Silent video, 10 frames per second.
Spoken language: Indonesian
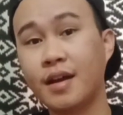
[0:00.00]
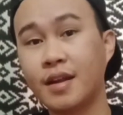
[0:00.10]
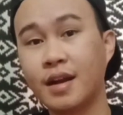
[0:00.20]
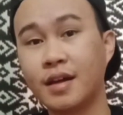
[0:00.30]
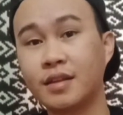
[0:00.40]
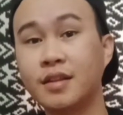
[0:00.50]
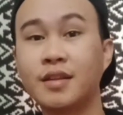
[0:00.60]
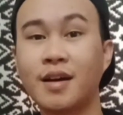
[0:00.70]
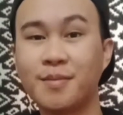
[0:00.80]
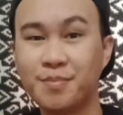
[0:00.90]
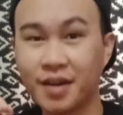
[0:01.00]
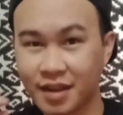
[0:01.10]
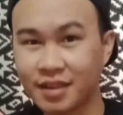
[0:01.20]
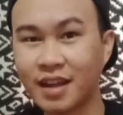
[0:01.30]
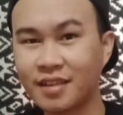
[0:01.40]
adalah tentang
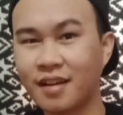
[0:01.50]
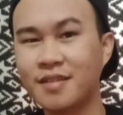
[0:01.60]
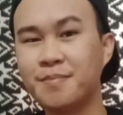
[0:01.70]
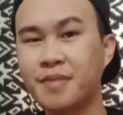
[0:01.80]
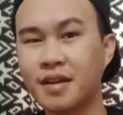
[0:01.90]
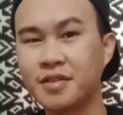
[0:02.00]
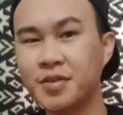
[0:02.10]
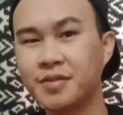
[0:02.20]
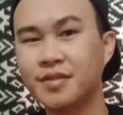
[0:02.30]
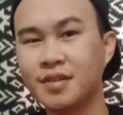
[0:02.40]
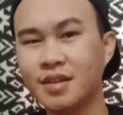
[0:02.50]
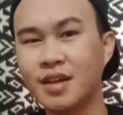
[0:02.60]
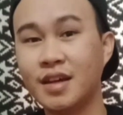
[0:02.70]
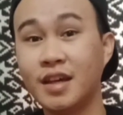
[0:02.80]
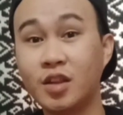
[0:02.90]
berita tergempar tuh
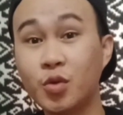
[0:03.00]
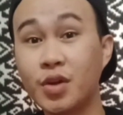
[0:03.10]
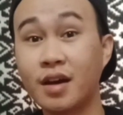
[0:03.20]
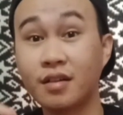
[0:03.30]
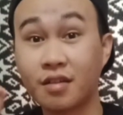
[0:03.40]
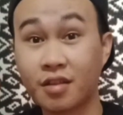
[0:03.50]
itu yang